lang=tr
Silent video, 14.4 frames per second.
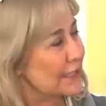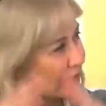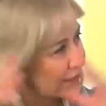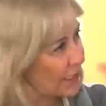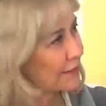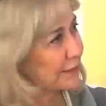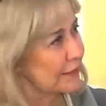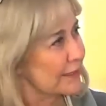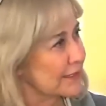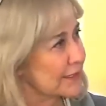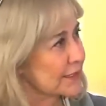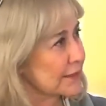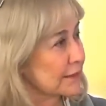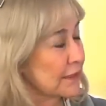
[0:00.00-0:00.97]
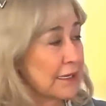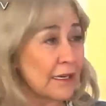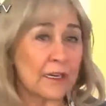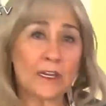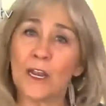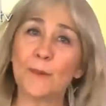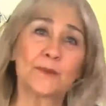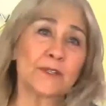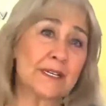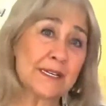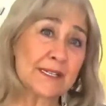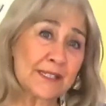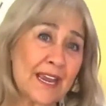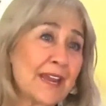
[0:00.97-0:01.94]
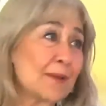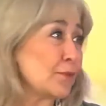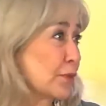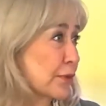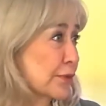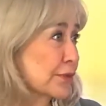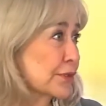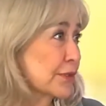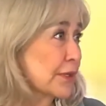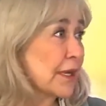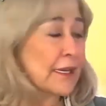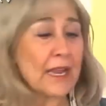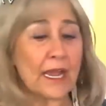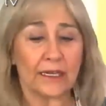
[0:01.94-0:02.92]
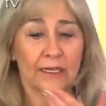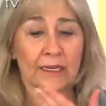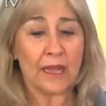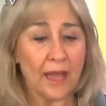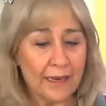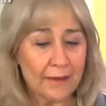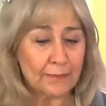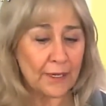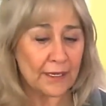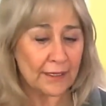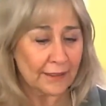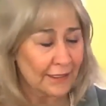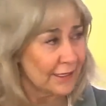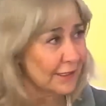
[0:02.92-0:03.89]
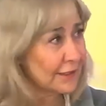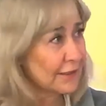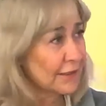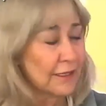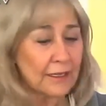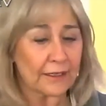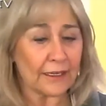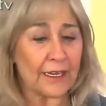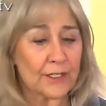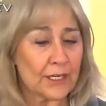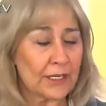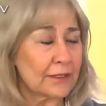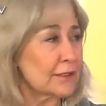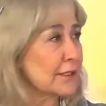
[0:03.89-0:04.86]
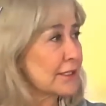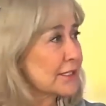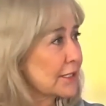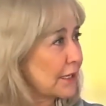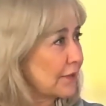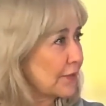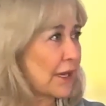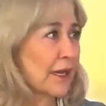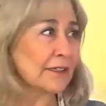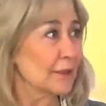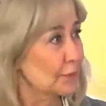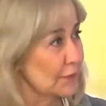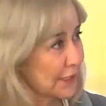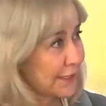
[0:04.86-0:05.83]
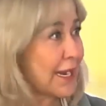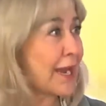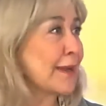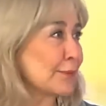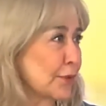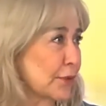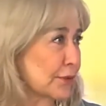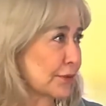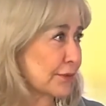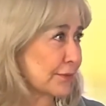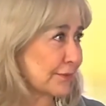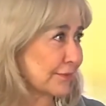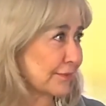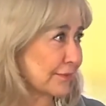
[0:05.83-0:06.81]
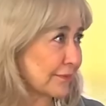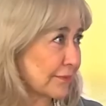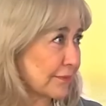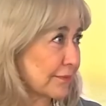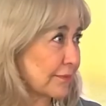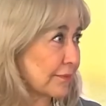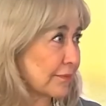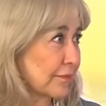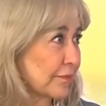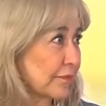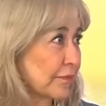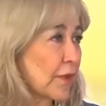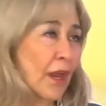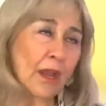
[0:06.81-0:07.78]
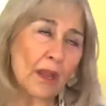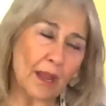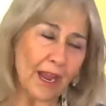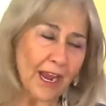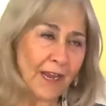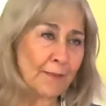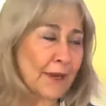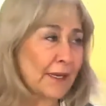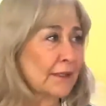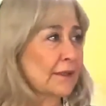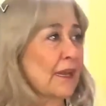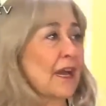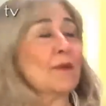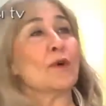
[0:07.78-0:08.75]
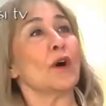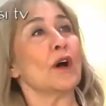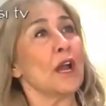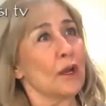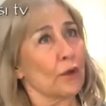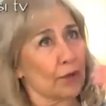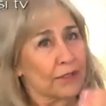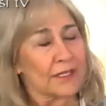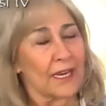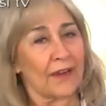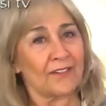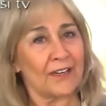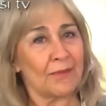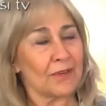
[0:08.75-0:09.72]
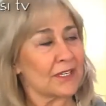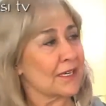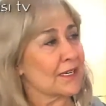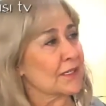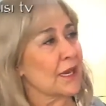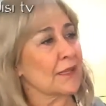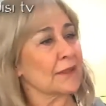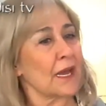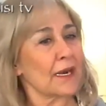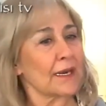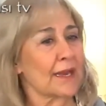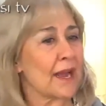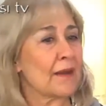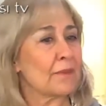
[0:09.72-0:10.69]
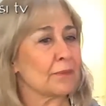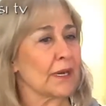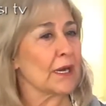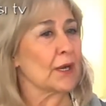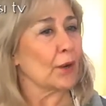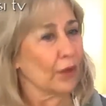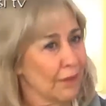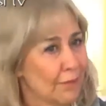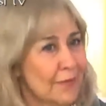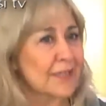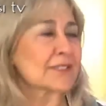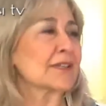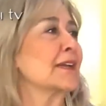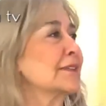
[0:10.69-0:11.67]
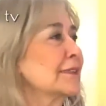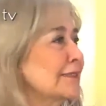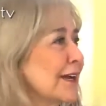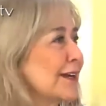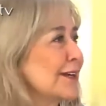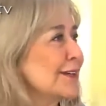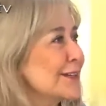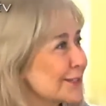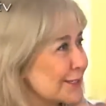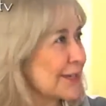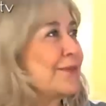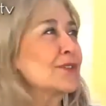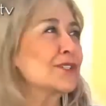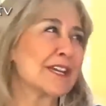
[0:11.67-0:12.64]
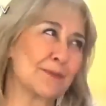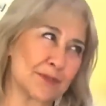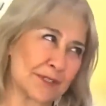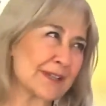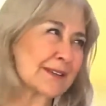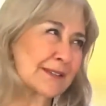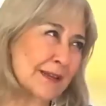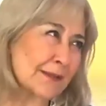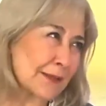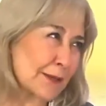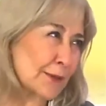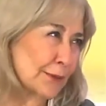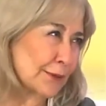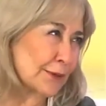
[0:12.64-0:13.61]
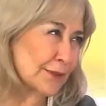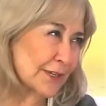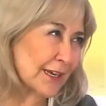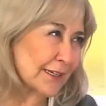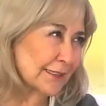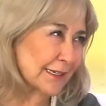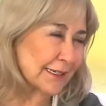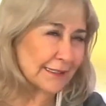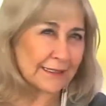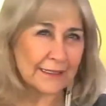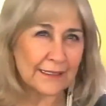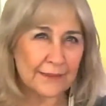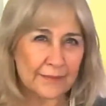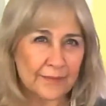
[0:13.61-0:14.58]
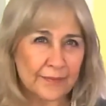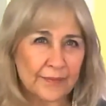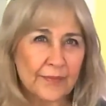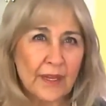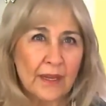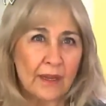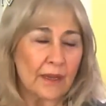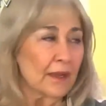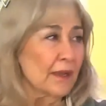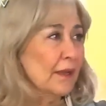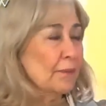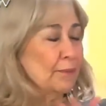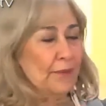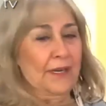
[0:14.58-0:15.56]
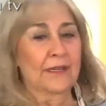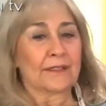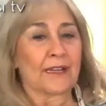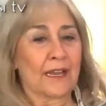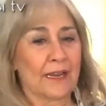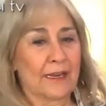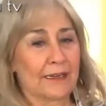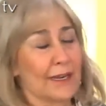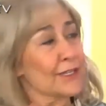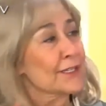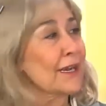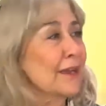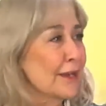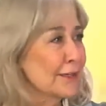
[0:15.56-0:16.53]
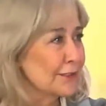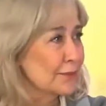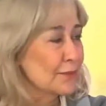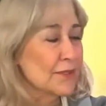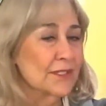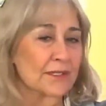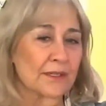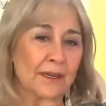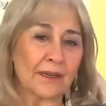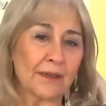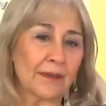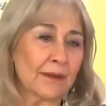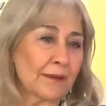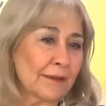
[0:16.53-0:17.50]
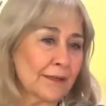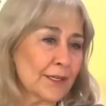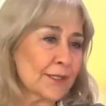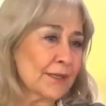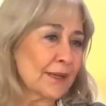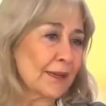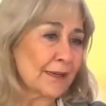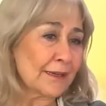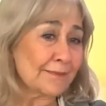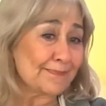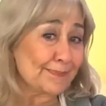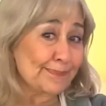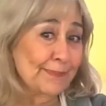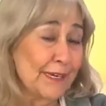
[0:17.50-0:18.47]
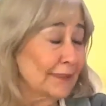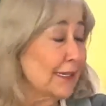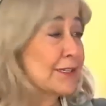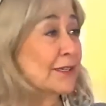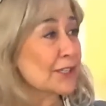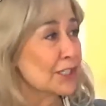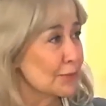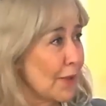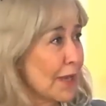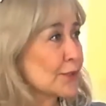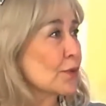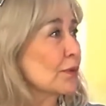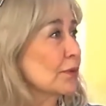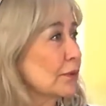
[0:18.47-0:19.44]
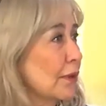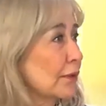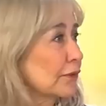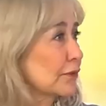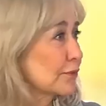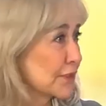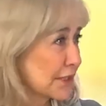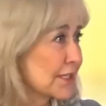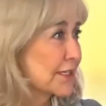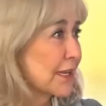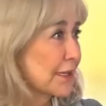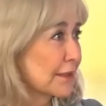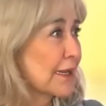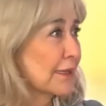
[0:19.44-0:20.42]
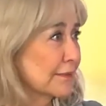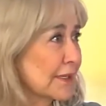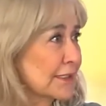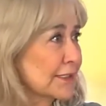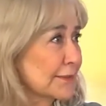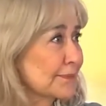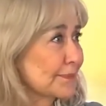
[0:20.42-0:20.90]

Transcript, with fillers: insanlar arasında hepsini sevmiyoruz. Yani ha. kan bağı eşittir sevgi anlamına gelmiyor. Ha, ama sevdiğimiz insanlar da olabilir. Elbette ama o sevdiğimiz insanlar kan bağı olmasaydı da seveceğimiz, insanlar oluyor zaten. Evet, evet. Bir de iş hayatımızda işte birlikte çalışmak zorunda olduğumuz insanlar var.